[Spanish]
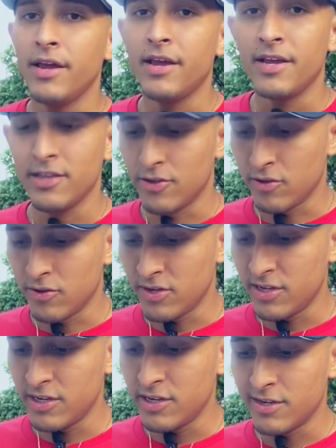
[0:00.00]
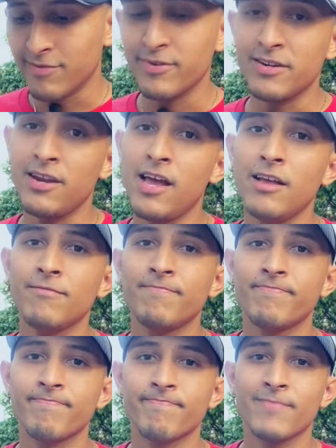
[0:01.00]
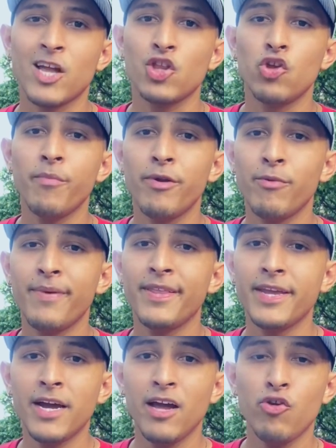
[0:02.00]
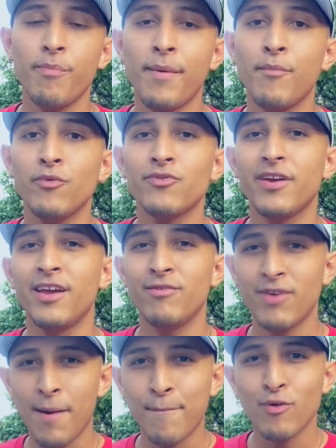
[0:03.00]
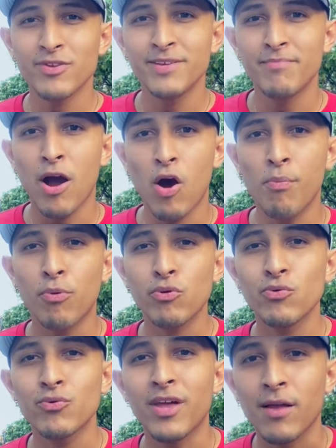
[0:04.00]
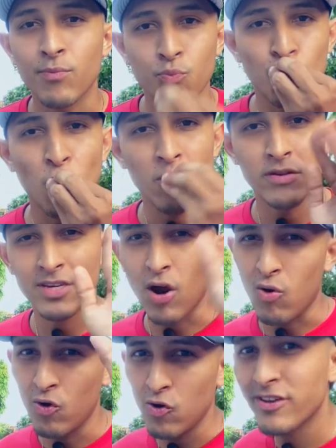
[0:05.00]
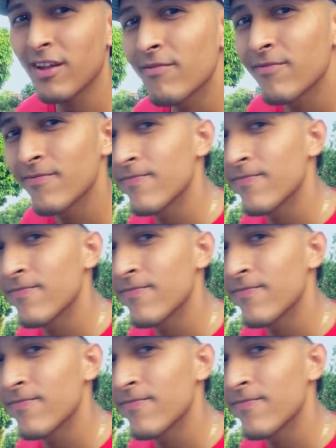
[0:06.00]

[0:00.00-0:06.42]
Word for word: Entonces, pues nada. Dios me lo bendiga. Nos vemos en una próxima oportunidad. Chao. Los quiero.